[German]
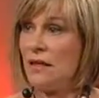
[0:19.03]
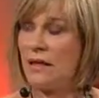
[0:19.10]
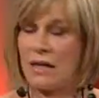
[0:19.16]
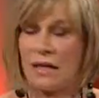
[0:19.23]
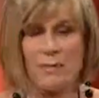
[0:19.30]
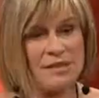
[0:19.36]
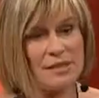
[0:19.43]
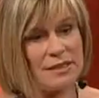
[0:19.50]

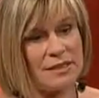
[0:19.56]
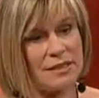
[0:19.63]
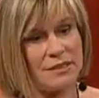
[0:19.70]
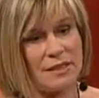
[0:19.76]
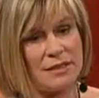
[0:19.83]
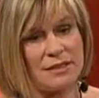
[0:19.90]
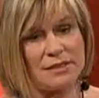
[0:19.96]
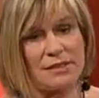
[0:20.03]
kann man sicher
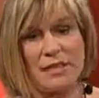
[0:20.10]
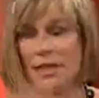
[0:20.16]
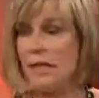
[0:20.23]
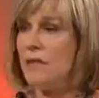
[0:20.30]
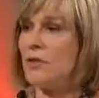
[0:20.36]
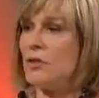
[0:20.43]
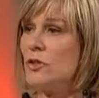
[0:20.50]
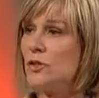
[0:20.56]
sein, dass die
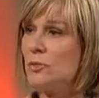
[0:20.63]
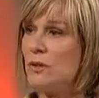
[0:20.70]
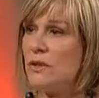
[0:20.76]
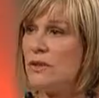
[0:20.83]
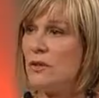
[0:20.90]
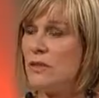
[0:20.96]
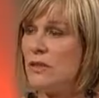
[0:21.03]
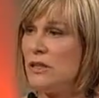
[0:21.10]
eine Woche
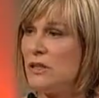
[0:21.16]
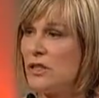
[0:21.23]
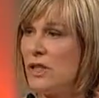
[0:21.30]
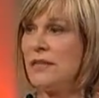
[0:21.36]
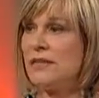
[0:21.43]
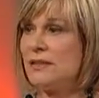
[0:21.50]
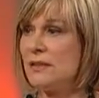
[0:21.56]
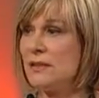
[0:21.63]
später auch in den
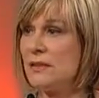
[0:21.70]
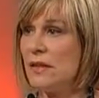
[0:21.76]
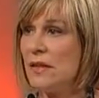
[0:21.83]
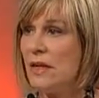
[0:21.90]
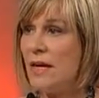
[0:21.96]
Charts ist.